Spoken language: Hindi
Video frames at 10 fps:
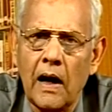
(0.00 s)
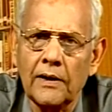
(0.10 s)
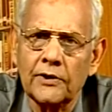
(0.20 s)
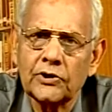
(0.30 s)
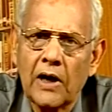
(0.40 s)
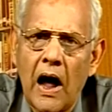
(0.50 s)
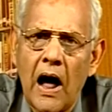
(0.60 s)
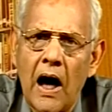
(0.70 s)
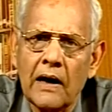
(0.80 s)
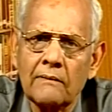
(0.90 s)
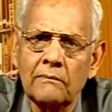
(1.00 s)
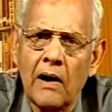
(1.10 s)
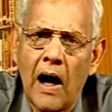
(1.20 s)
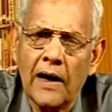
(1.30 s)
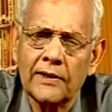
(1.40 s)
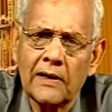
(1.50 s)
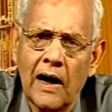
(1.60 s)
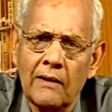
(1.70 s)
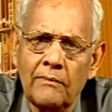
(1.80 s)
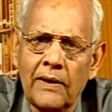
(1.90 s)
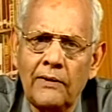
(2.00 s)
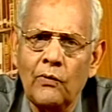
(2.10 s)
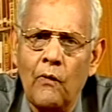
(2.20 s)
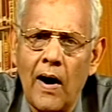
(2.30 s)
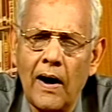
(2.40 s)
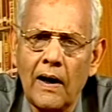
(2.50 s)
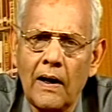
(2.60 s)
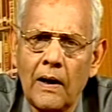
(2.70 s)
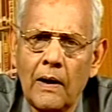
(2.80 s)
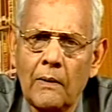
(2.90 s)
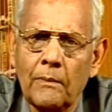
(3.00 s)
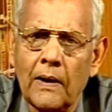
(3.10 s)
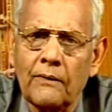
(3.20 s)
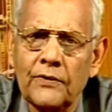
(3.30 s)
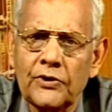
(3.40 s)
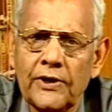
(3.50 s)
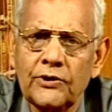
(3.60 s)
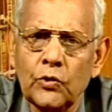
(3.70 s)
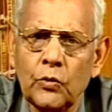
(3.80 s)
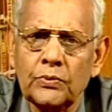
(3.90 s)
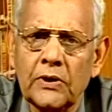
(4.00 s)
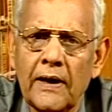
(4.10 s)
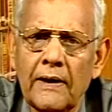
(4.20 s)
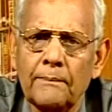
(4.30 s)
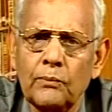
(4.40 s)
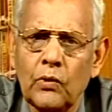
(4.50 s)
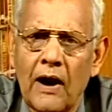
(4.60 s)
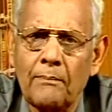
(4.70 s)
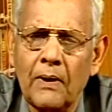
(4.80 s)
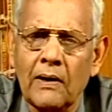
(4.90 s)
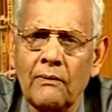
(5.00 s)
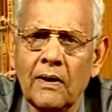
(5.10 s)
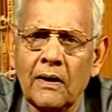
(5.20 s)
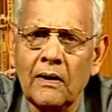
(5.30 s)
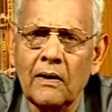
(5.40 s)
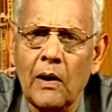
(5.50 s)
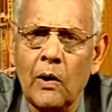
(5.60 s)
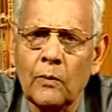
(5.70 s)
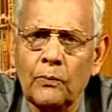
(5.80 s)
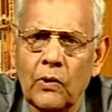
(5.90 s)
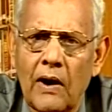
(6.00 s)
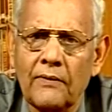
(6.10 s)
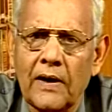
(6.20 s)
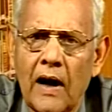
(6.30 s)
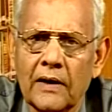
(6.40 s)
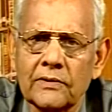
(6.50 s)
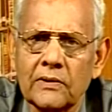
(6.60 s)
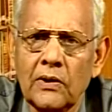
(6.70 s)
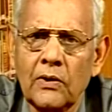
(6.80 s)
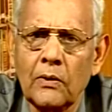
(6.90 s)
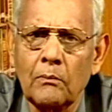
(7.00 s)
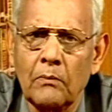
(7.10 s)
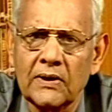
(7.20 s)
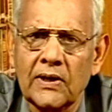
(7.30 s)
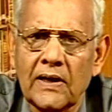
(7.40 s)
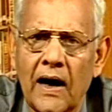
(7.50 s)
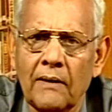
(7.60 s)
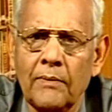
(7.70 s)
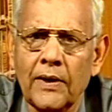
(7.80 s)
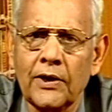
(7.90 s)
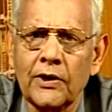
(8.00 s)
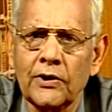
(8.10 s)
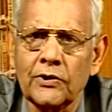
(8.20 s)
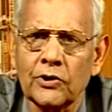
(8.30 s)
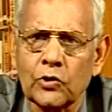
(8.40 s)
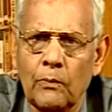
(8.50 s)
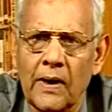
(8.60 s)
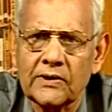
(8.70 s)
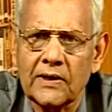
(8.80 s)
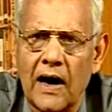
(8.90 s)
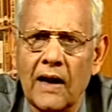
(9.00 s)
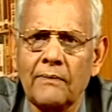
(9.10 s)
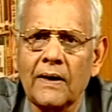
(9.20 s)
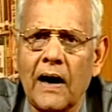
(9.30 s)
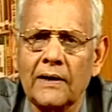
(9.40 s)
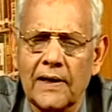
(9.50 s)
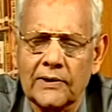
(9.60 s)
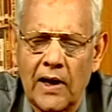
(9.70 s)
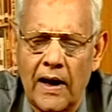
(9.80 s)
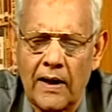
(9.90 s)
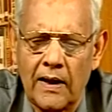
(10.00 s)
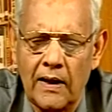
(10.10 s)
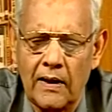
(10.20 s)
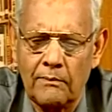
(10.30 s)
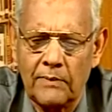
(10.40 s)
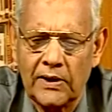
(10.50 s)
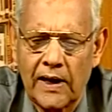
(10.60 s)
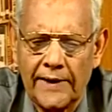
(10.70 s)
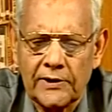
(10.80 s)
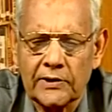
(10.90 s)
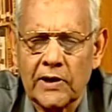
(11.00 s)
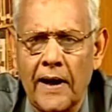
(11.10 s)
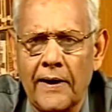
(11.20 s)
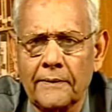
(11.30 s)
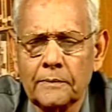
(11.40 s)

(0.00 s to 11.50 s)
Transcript: इसका आरंभ आदिकाल में ही हुआ पर विशेष रूप से पूरा पल्लवन और पूरा विकास मध्यकाल में जिसको भक्तिकाल भी कहा जाता है में दिखाई देता है